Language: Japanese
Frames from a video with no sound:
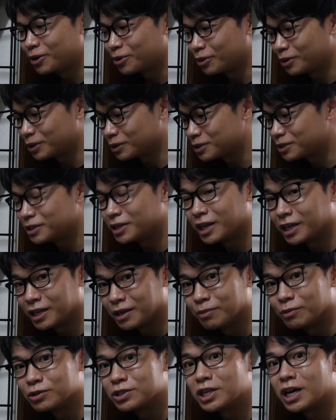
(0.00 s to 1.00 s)
これを常
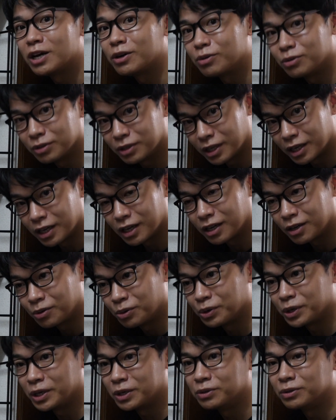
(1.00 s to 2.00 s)
に持ち運んで
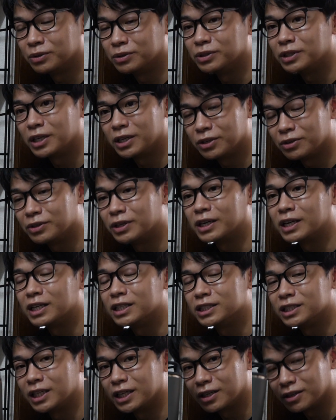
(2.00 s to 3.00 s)
コーヒーを飲んでるような
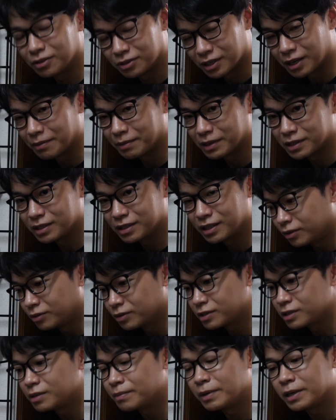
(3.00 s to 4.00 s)
感じでございます。お
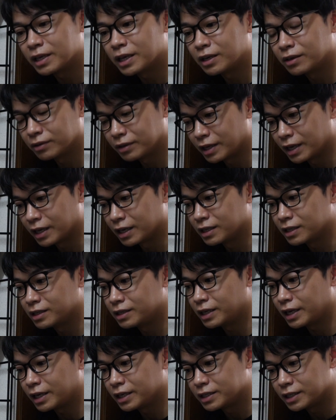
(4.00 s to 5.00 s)
すすめなので、
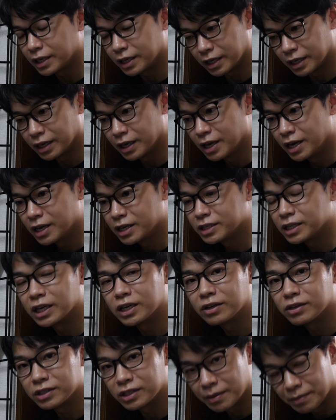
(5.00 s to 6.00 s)
ぜひぜひ
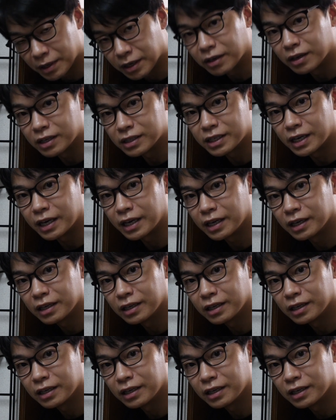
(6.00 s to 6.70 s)
チェックしてみてください。